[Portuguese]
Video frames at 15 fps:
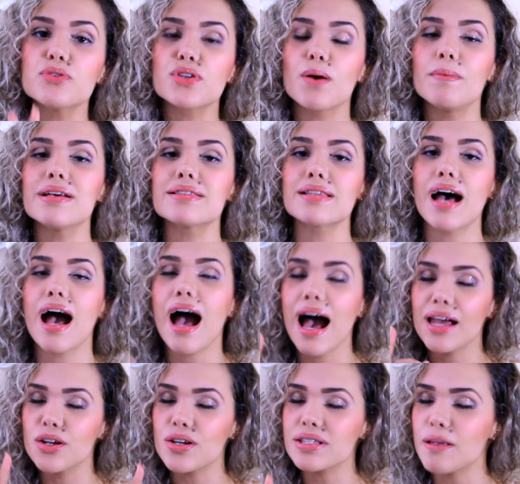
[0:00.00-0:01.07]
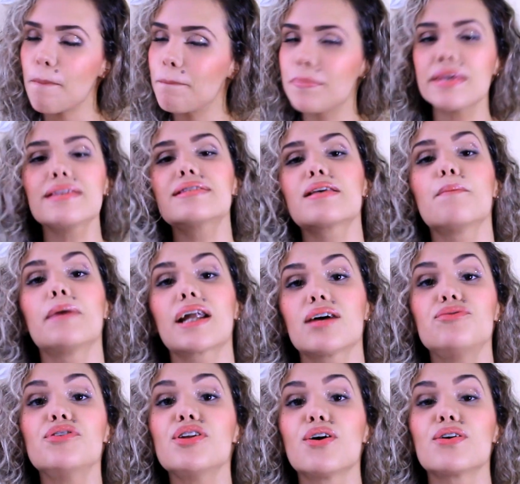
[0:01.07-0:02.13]
começar a nossa pizza
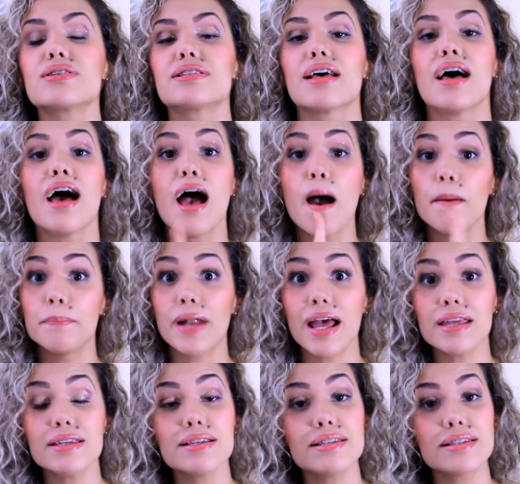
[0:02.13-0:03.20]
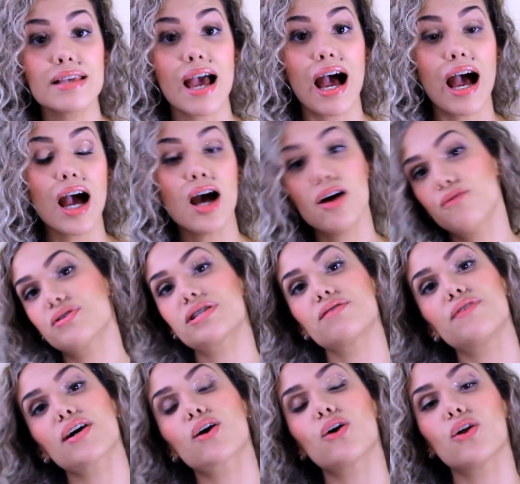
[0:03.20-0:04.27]
maravilhosa. Para iniciar, você
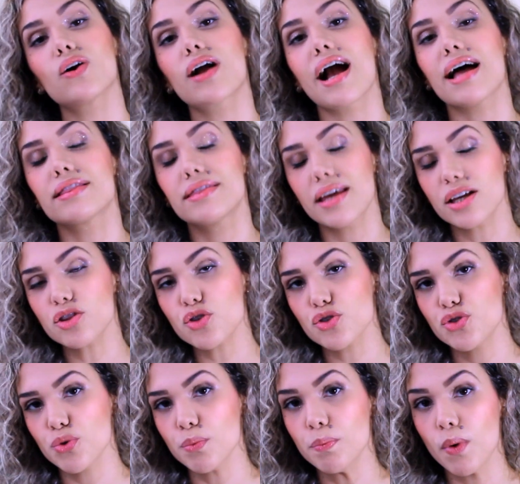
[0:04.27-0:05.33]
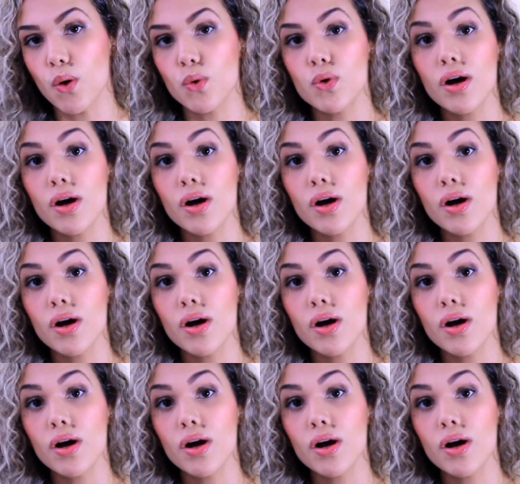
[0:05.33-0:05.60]
vai colocar dentro de um bowl